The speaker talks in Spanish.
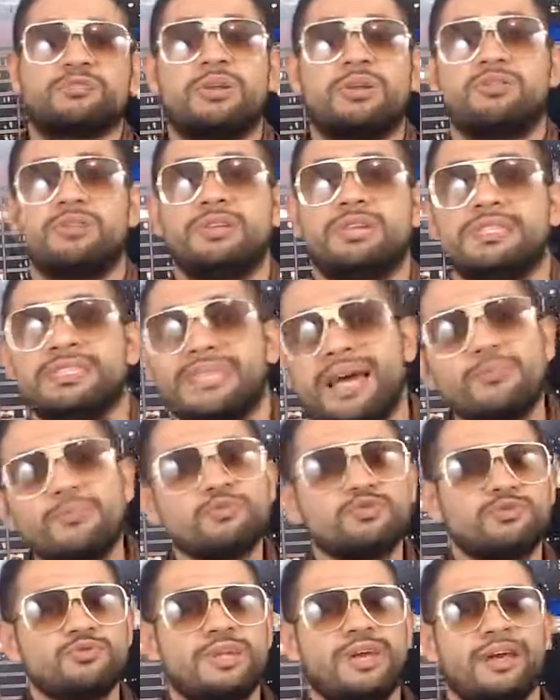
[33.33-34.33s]
Cuando
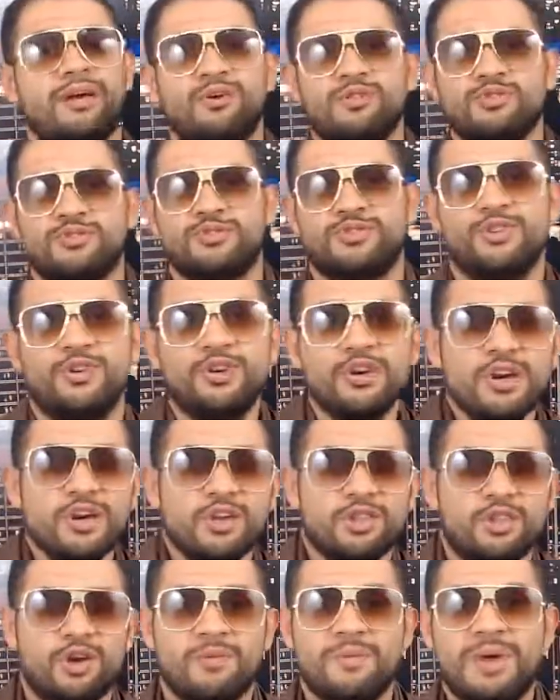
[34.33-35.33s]
iniciamos un negocio,
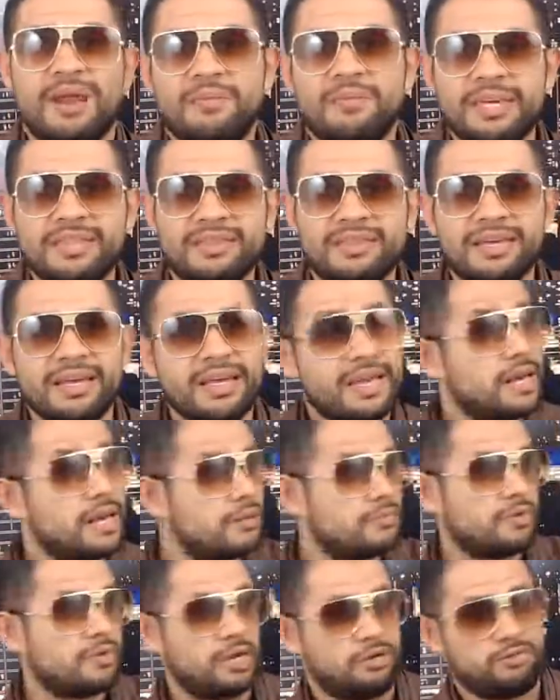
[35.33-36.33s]
normalmente,
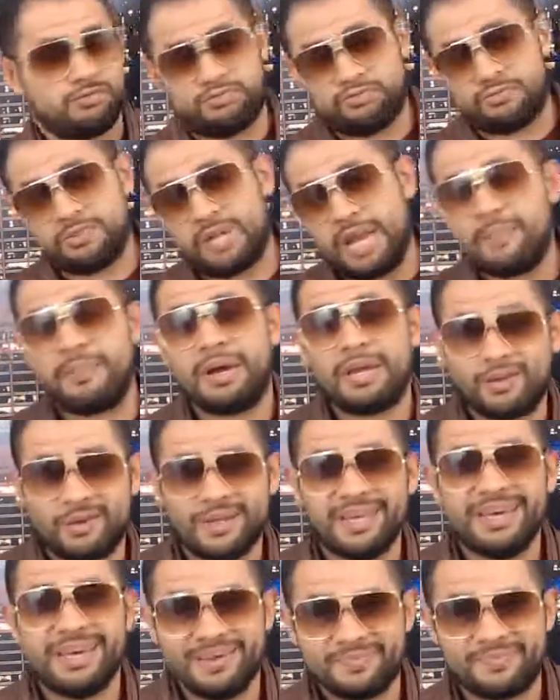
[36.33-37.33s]
bueno, la
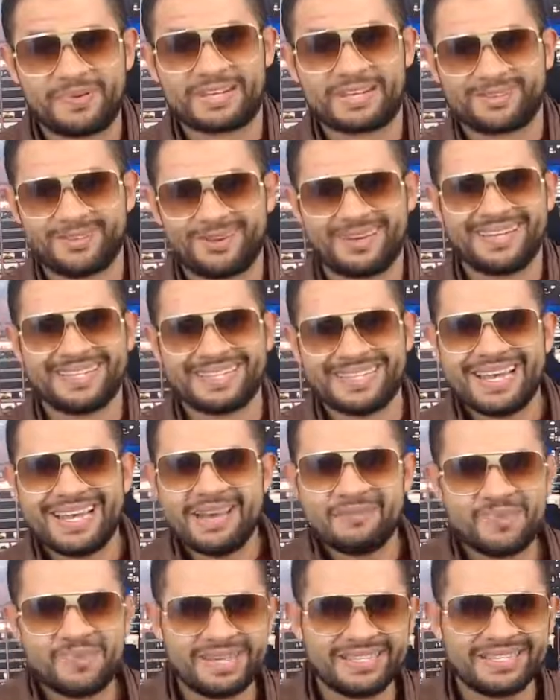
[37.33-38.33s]
mayoría de personas
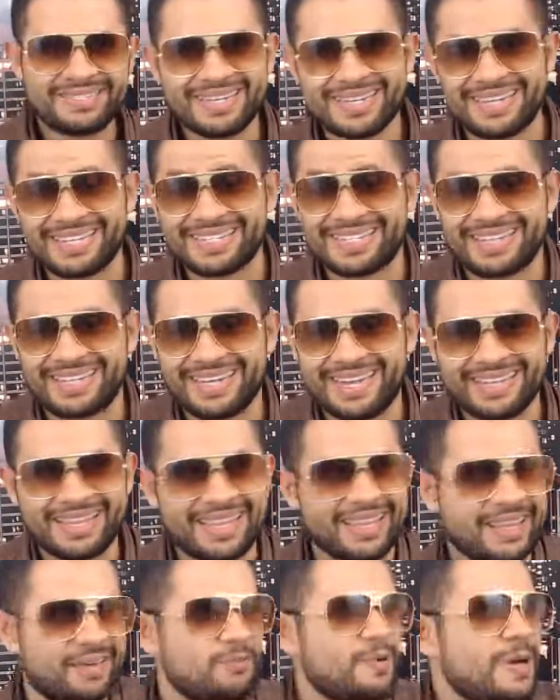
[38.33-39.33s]
piensan que se
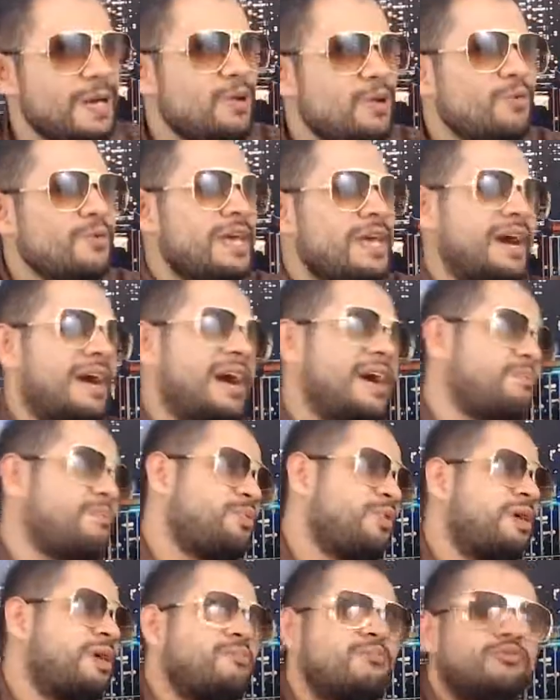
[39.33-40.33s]
trata de, bueno, viajar
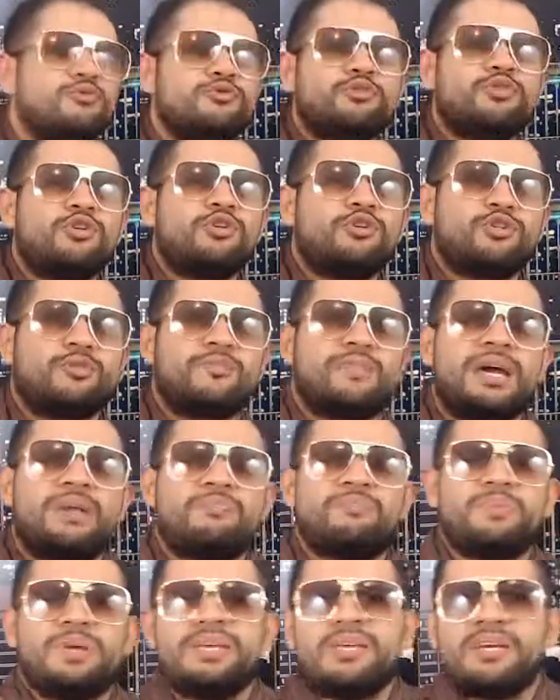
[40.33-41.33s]
por el mundo,
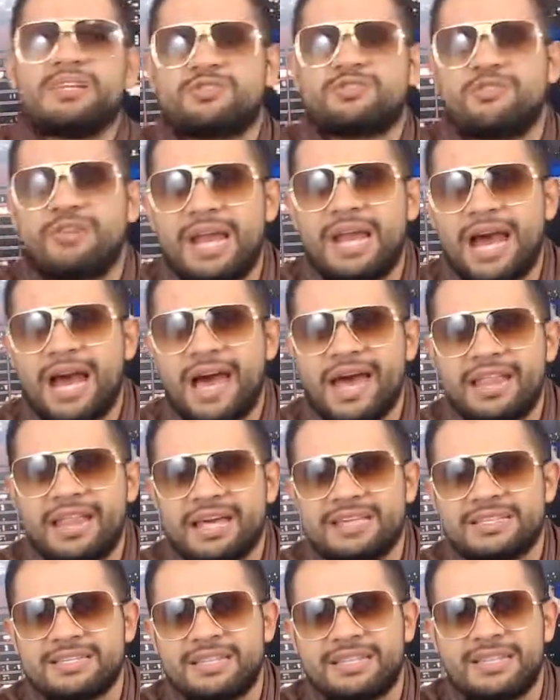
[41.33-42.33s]
tomar piñas
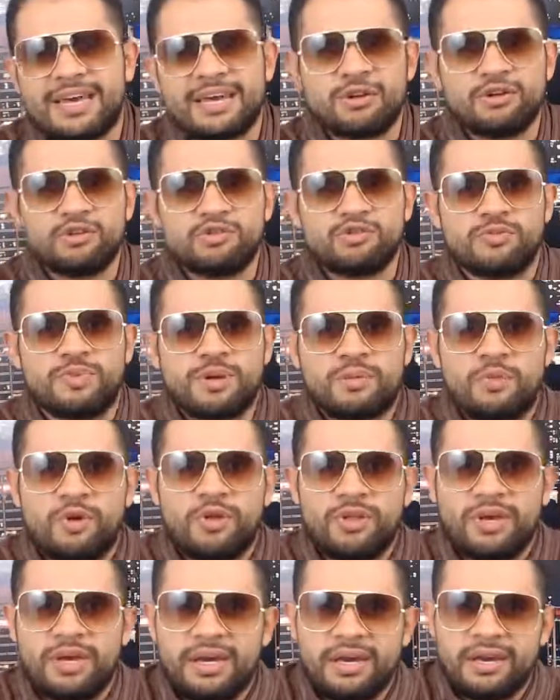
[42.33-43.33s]
coladas, andar con
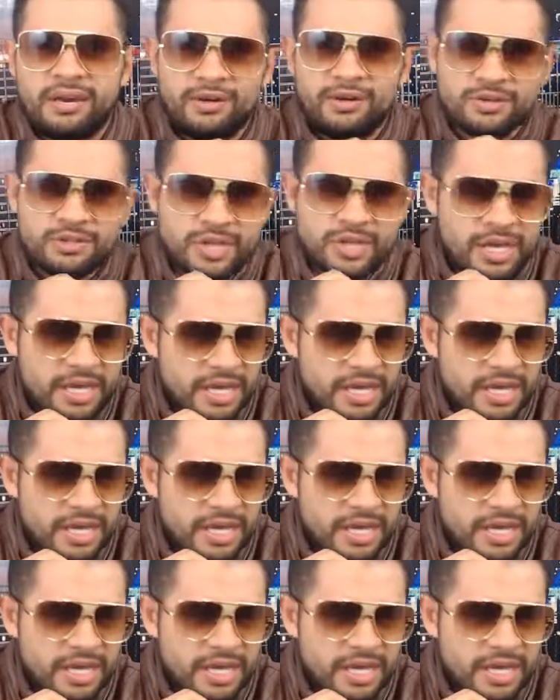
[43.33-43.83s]
supermodelos